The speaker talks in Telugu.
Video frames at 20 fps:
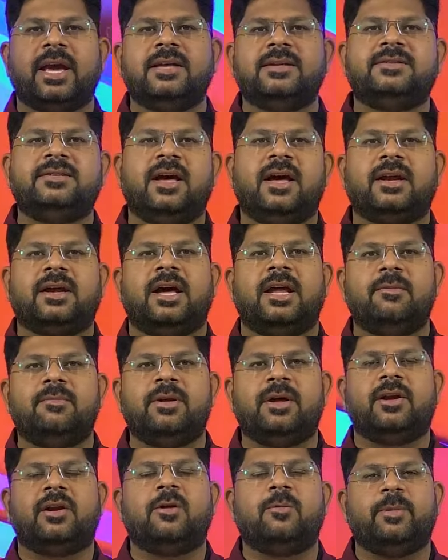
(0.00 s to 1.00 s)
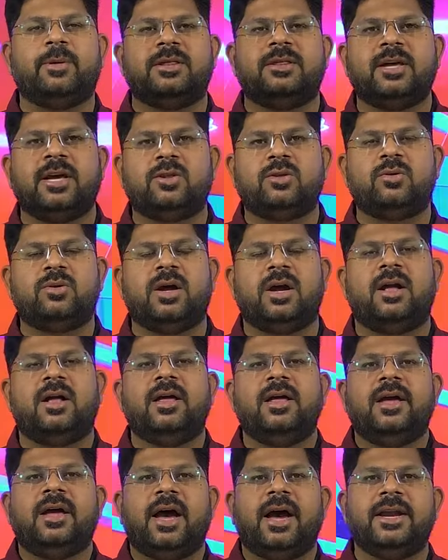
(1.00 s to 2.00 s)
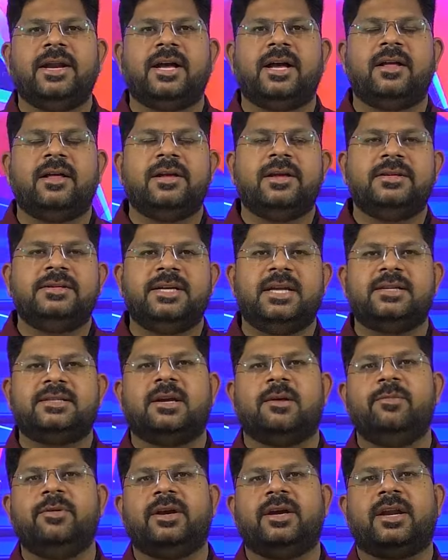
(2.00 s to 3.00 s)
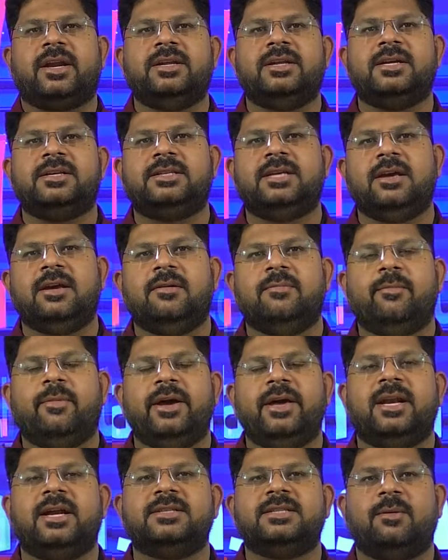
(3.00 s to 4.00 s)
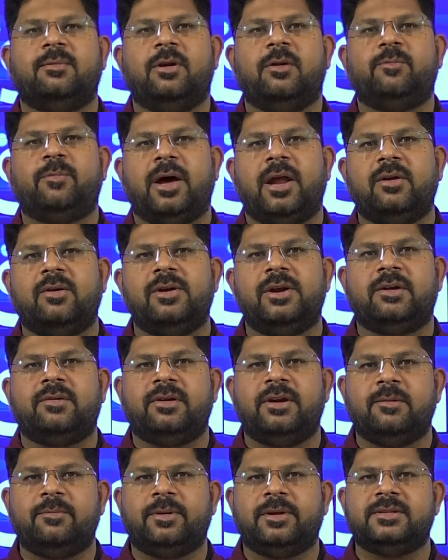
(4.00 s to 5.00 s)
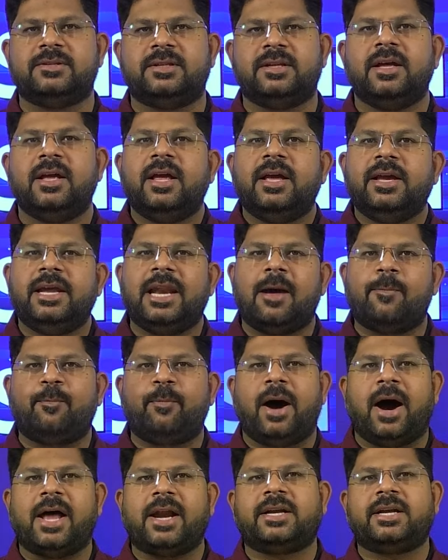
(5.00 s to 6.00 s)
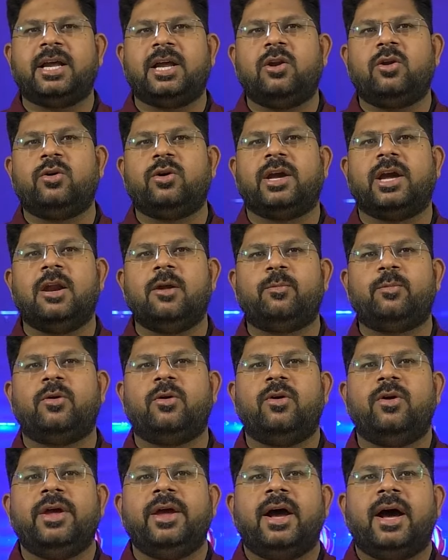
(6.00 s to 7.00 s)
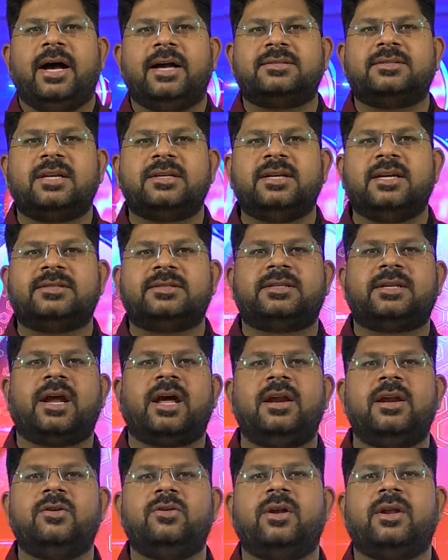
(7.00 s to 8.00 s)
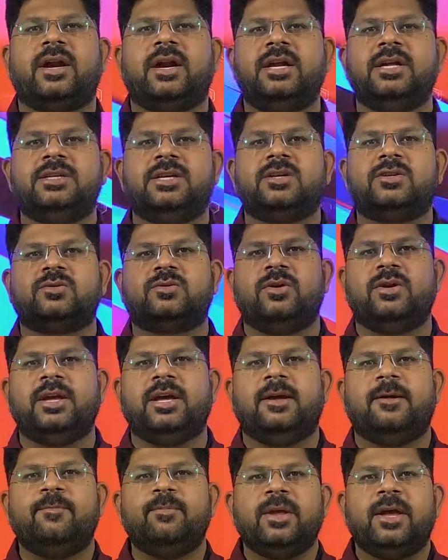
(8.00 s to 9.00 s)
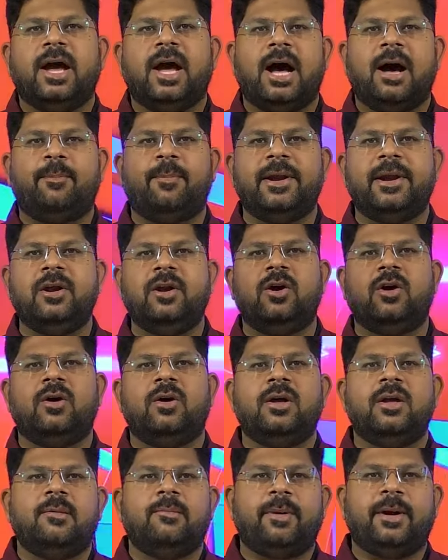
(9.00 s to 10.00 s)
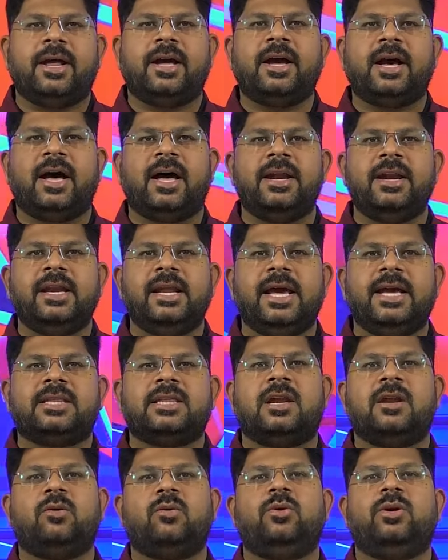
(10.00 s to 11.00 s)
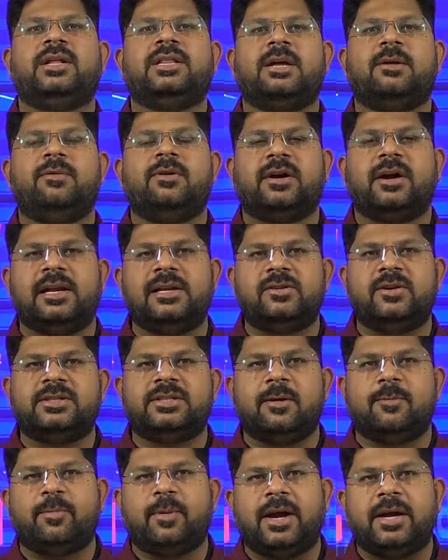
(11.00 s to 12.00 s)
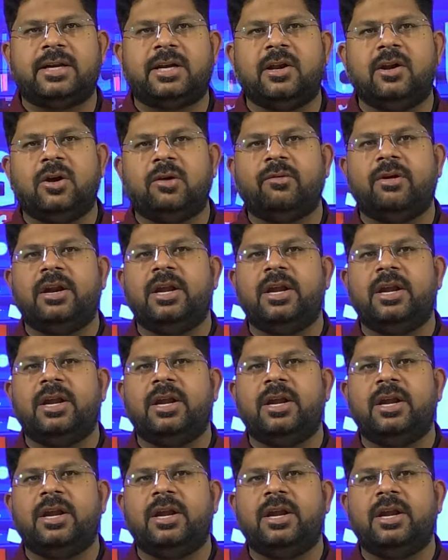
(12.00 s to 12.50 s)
కేసీఆర్ కరీంనగర్లో పెద్ద ఎత్తున ఆయన జన సమీకరణ చేసి బహిరంగ సభలో పాల్గొన్నటువంటి పరిస్థితి ఇలా పార్టీలు గెలుపు అస్త్రశస్త్రాలను కూడా రెడీ చేసుకొని ఆ పనిలో పడగా నేతలు కూడా తమకు కలిసి వచ్చే పార్టీల్లోకి